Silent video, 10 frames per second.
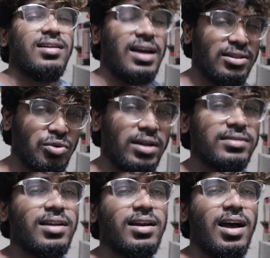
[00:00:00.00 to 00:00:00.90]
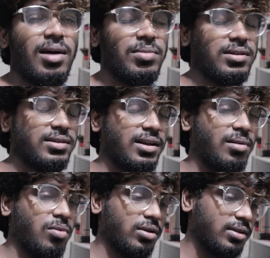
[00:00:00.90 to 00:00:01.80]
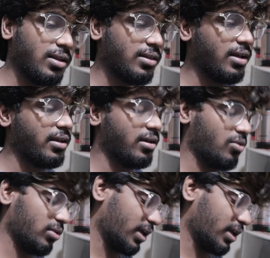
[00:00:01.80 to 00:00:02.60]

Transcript: रात को ऐसा खा मत तेरा बहुत गंदा ये हो